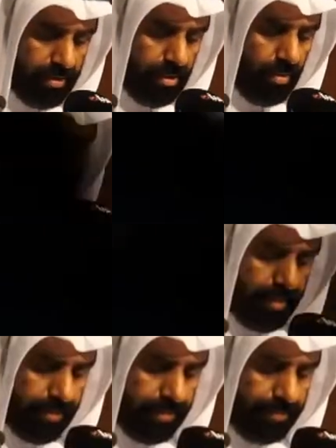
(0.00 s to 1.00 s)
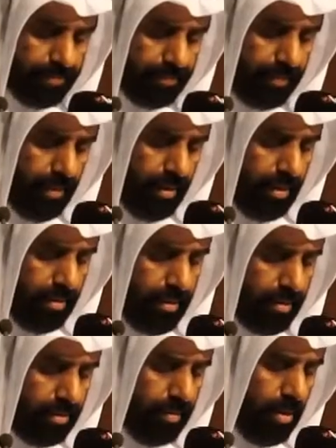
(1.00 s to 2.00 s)
إن دولة قطر
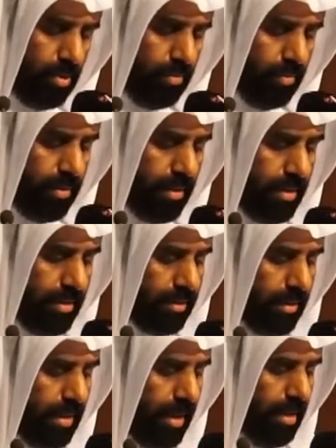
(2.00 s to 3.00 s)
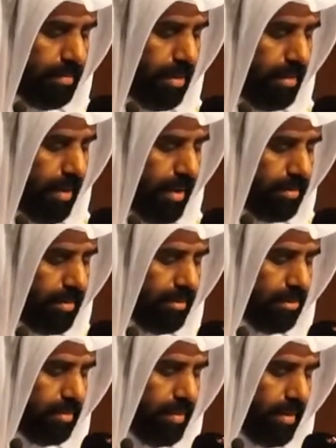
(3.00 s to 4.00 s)
تطمح إلى الارتقاء بالأبعاد
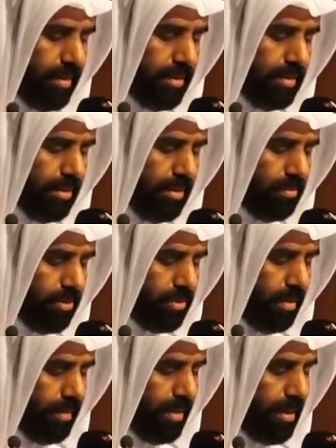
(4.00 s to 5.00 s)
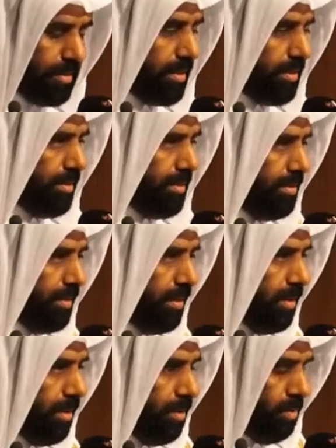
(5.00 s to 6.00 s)
الاجتماعية للمجتمع القطري
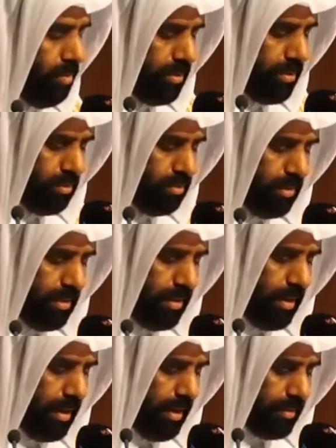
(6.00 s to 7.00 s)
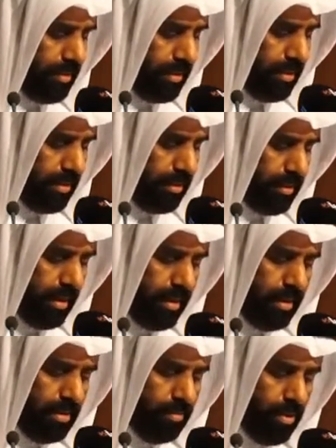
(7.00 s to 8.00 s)
وتطويرها عن طريق
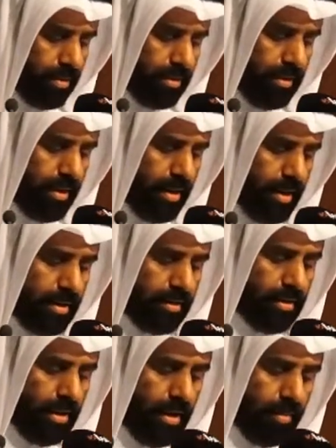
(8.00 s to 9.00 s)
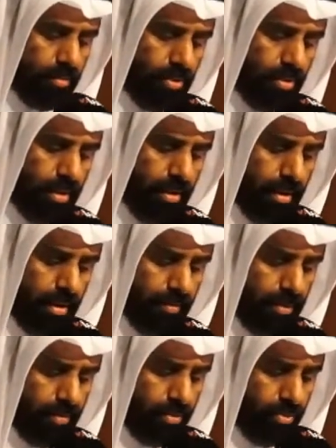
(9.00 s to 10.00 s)
تأهيل مواطنيها على التعامل
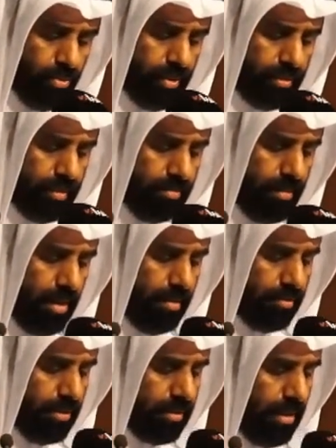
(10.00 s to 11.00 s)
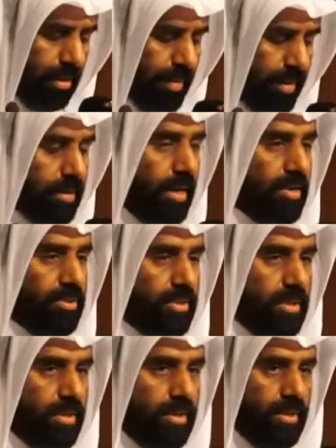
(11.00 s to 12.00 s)
بمرونة مع متطلبات العصر
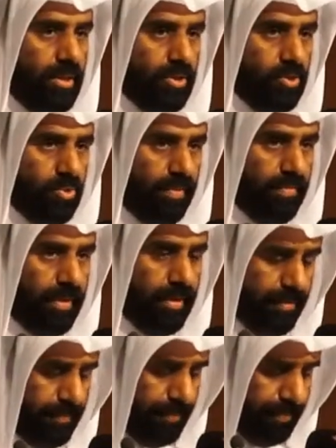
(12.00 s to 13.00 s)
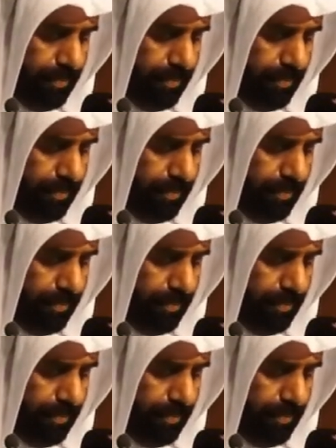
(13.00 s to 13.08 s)
الذي يعيشون فيه